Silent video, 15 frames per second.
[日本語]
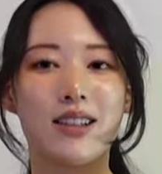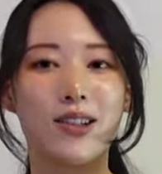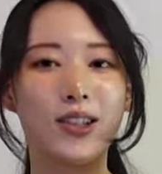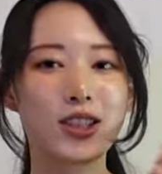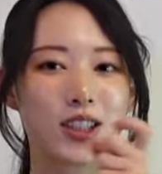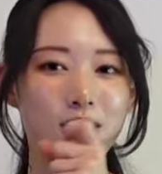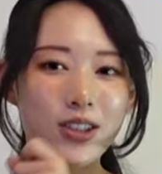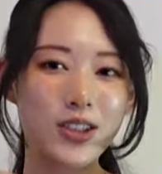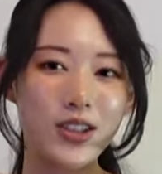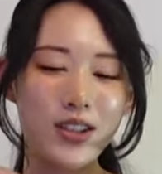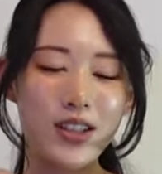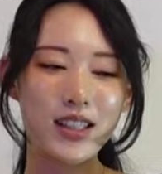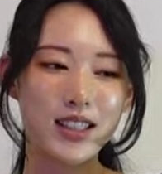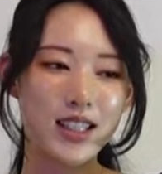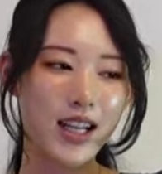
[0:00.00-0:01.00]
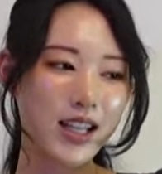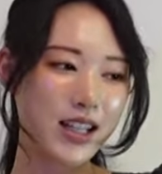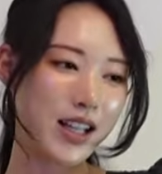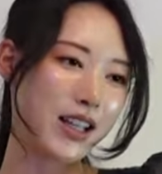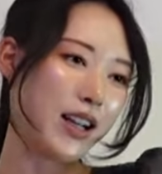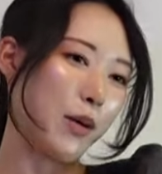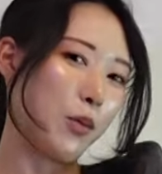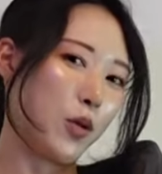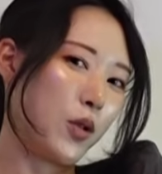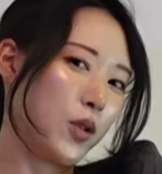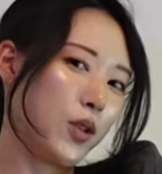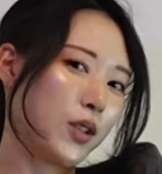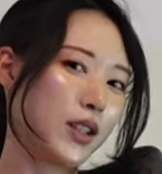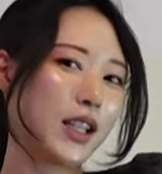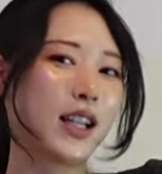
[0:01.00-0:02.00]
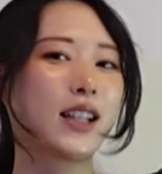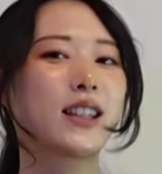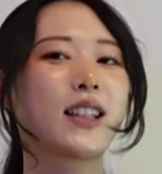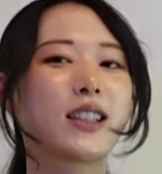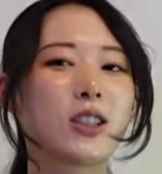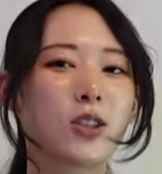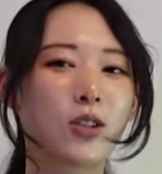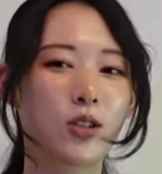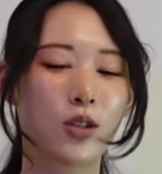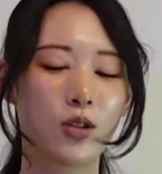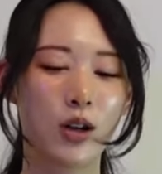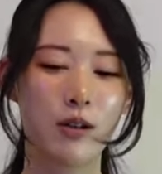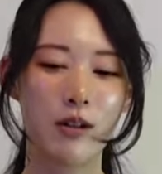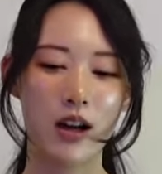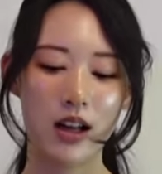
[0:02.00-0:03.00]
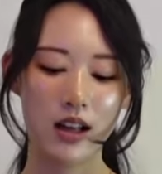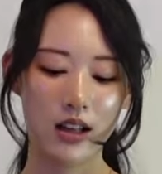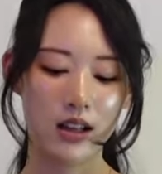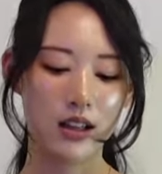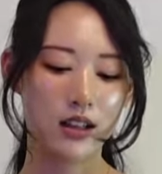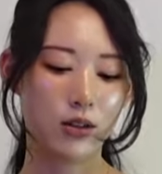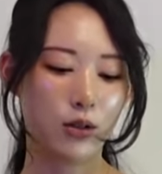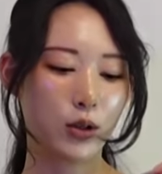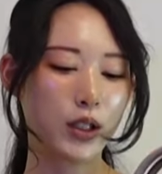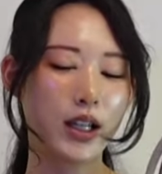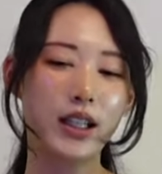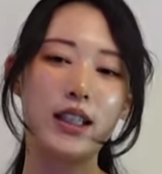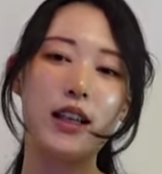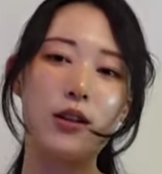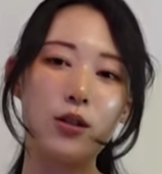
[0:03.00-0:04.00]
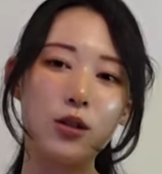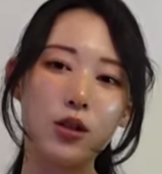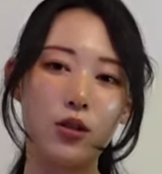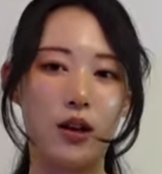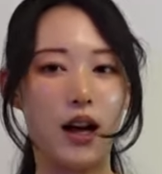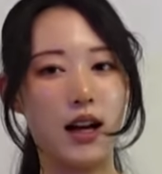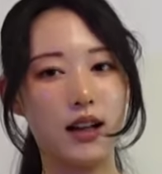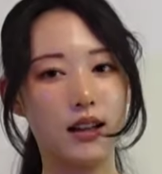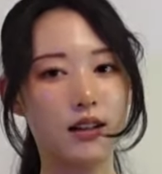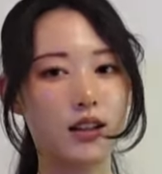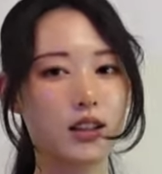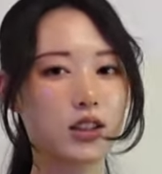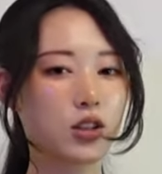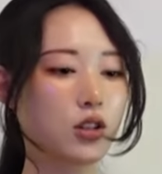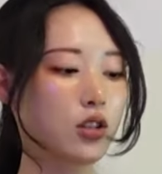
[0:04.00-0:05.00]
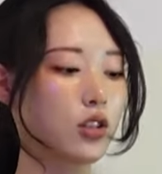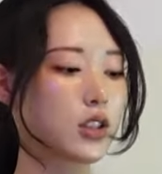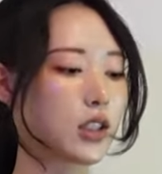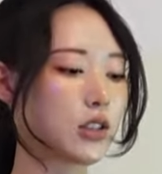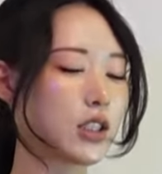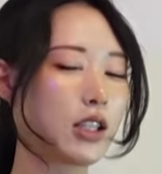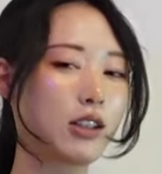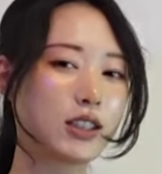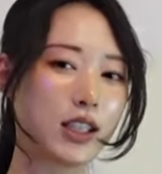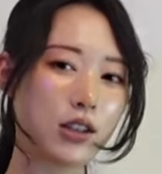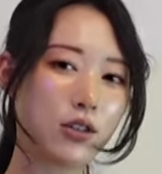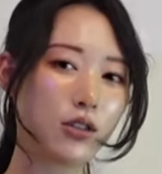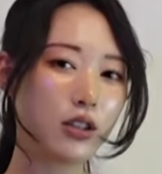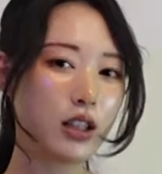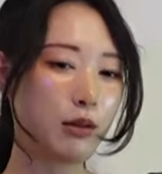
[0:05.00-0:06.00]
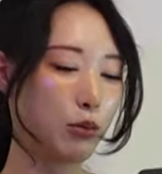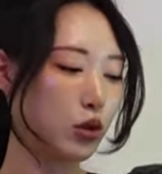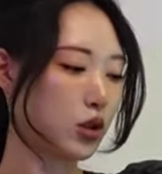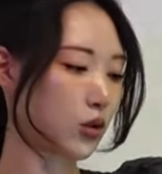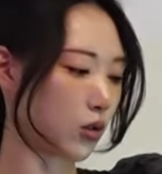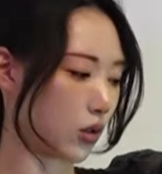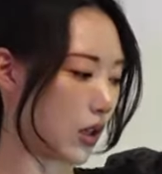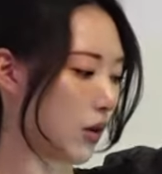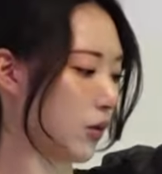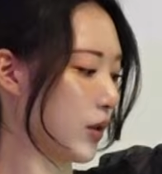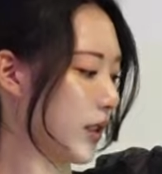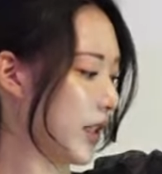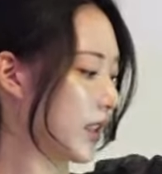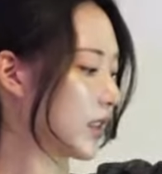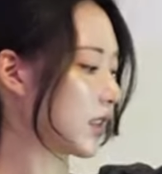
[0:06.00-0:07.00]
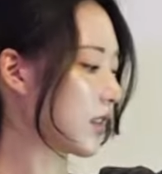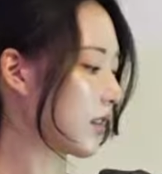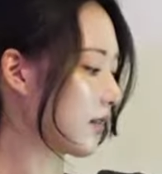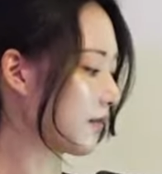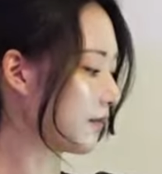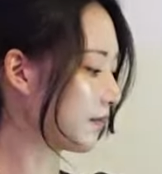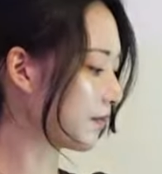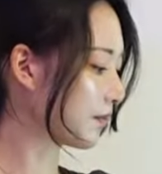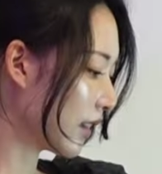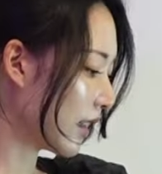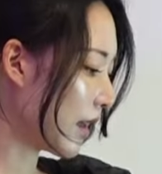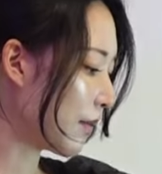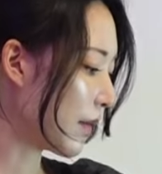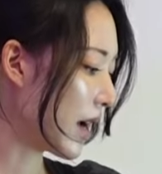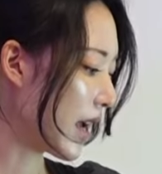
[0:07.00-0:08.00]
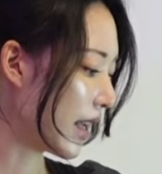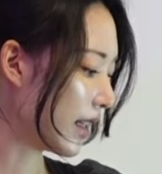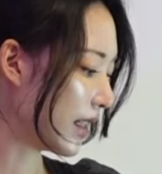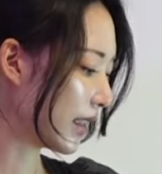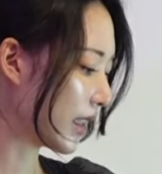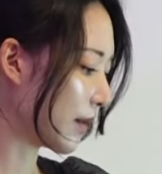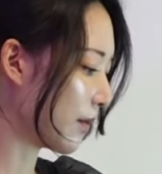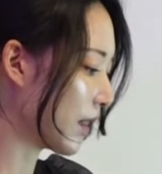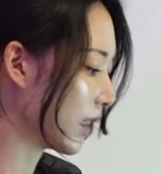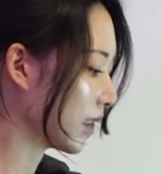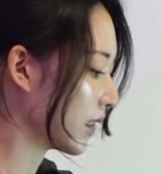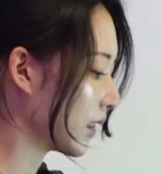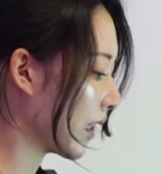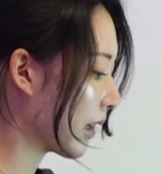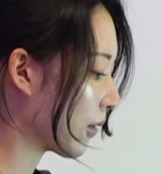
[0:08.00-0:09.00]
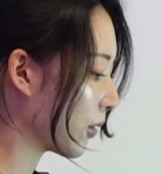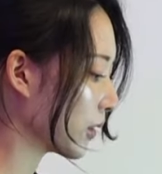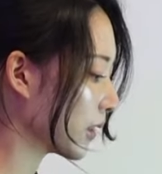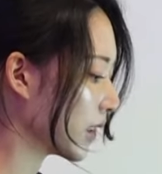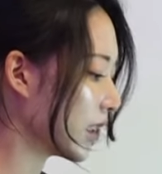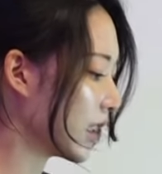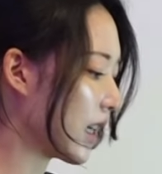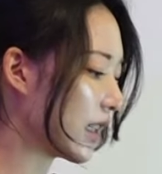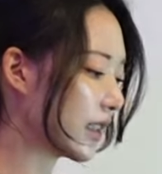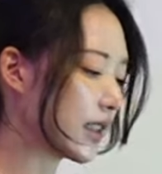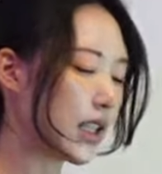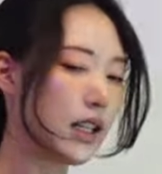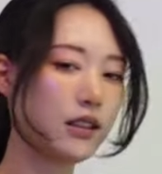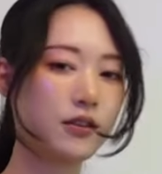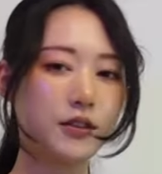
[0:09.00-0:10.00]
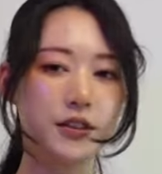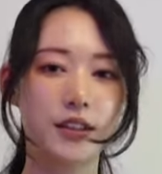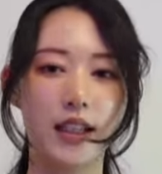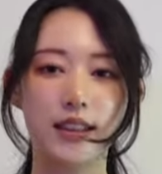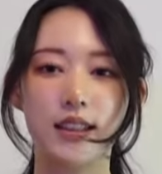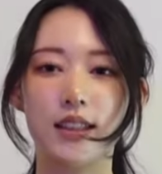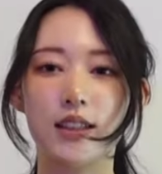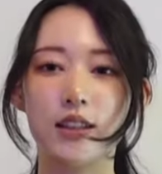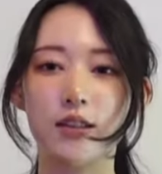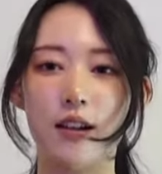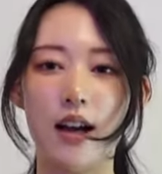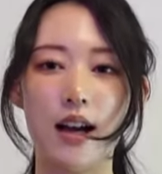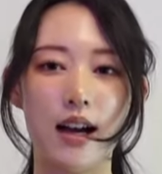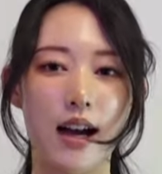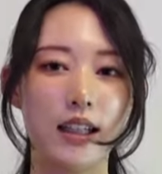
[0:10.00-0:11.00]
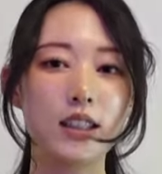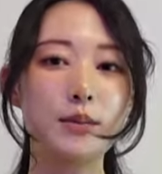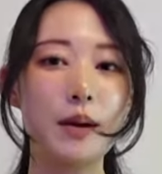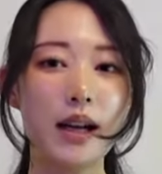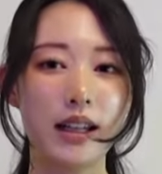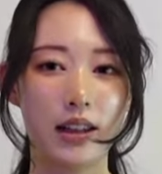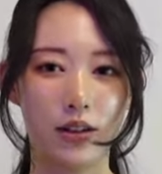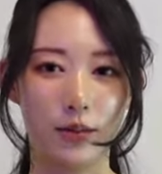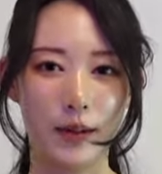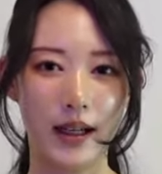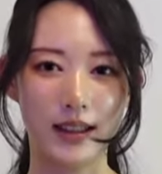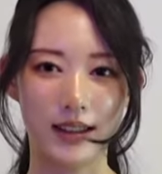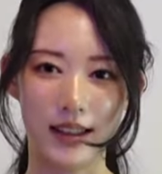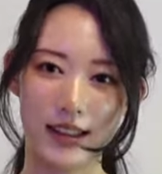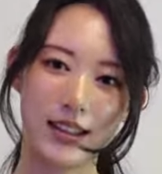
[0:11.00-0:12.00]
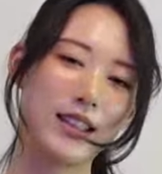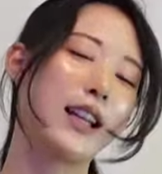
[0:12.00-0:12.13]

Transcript: お仕事に使えないかもってなってちょっとこれはお出かけ用とかちょっとした打ち合わせ用に持つことが多いですで前に行きましてこちらじゃん2つはアルマーニのバッグです